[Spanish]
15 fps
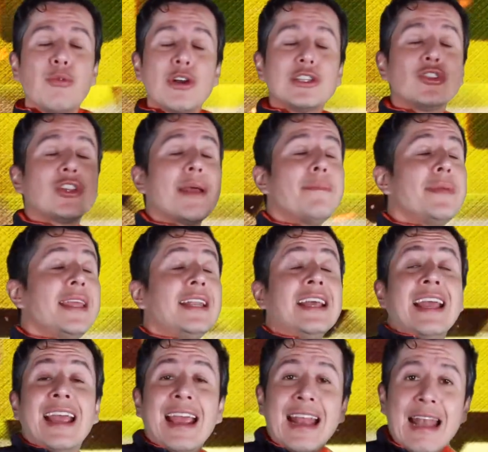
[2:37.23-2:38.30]
Por eso también
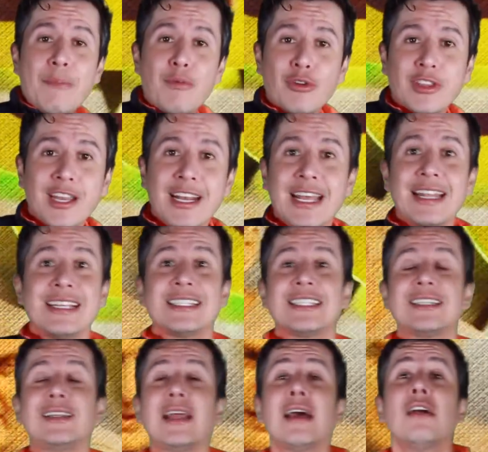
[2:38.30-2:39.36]
en la portería
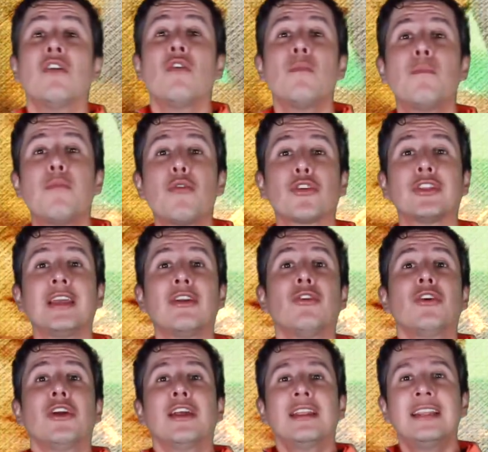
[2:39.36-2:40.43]
necesita un portero
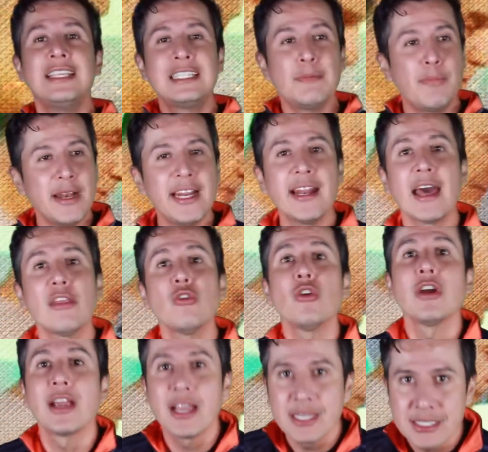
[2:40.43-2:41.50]
disciplinado
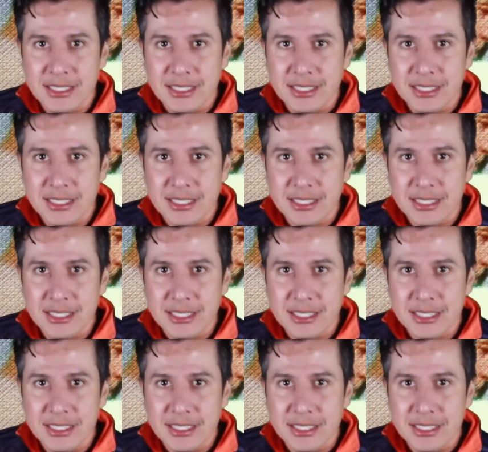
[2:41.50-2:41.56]
que